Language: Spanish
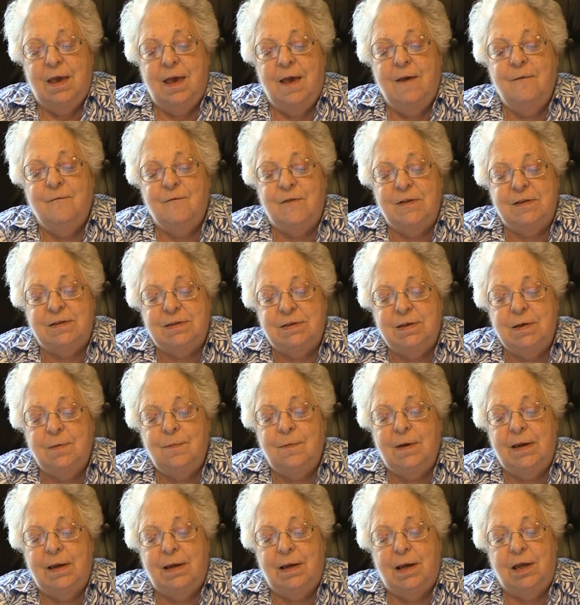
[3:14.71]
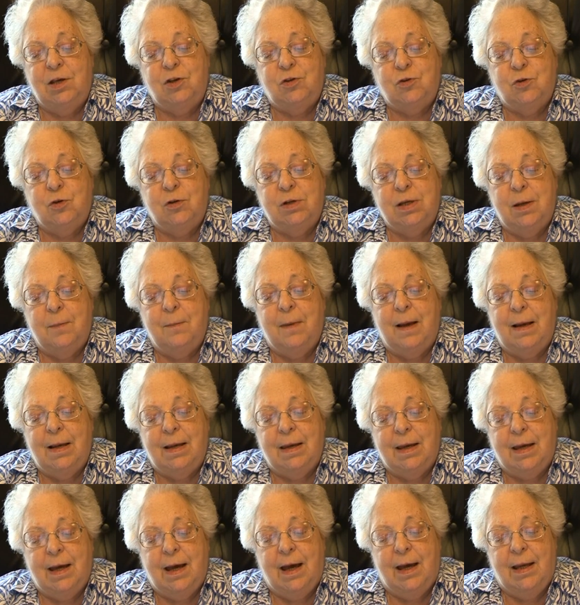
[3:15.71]
invisible en la historia más
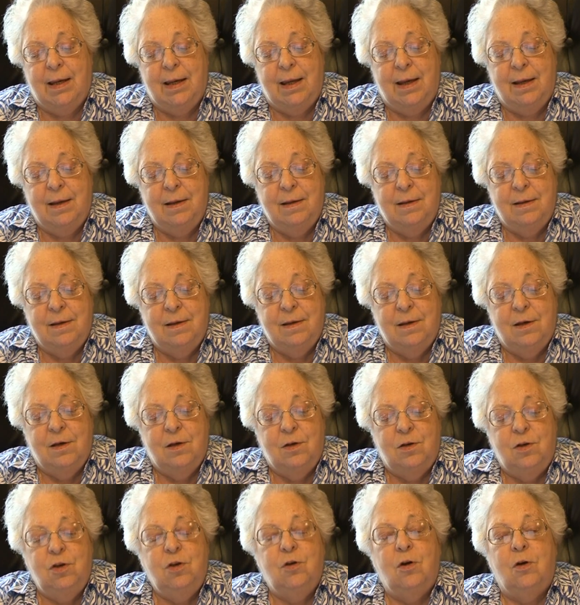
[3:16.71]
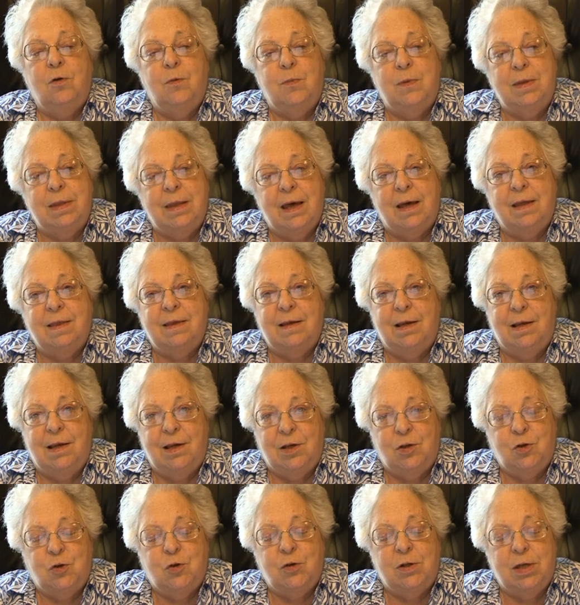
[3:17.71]
lejana y olvidada en la
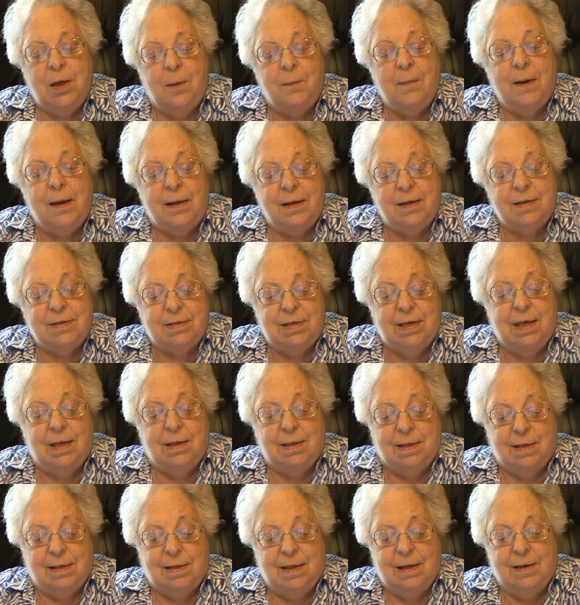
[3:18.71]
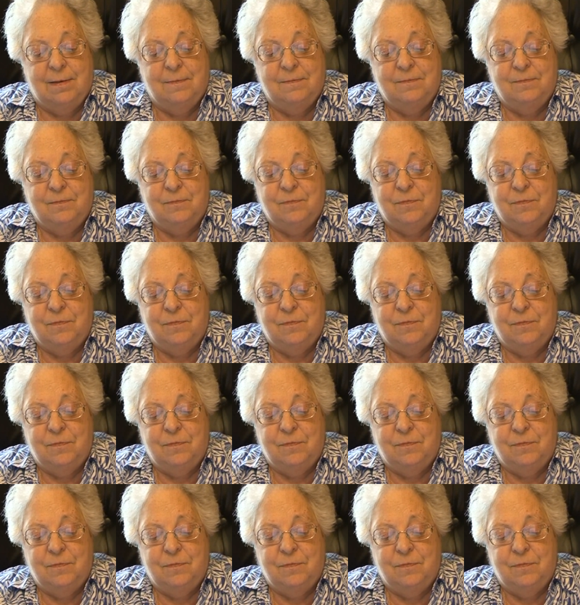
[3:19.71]
historia más reciente.